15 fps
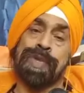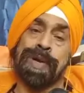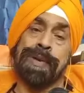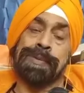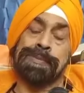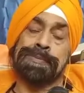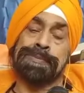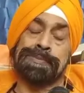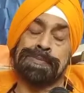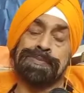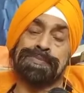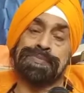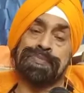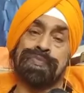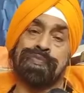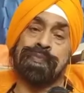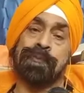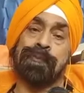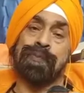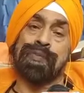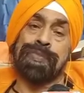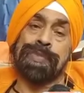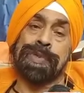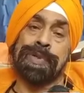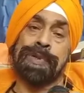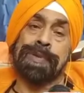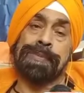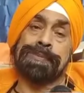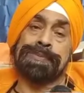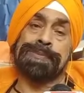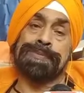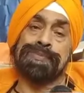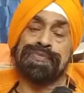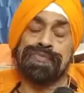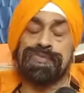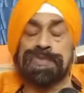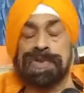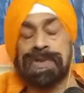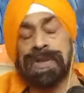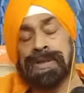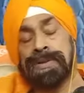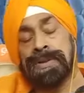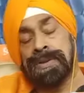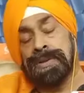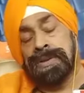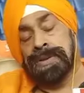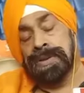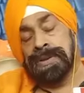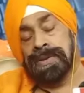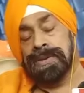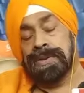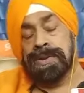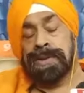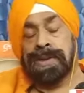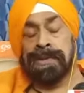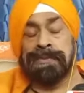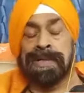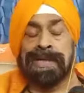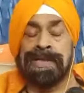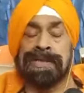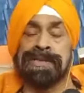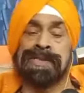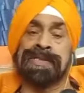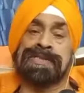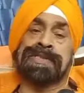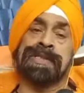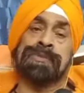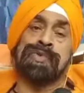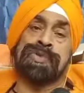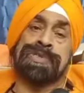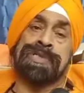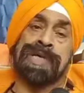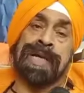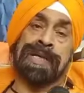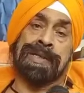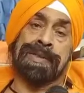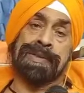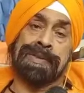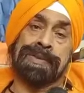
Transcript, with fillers: क्या लग रहा है किस तरफ संदेश जा रहा है ये क्या कार्य करने की कोशिश हमारे देश के मुखिया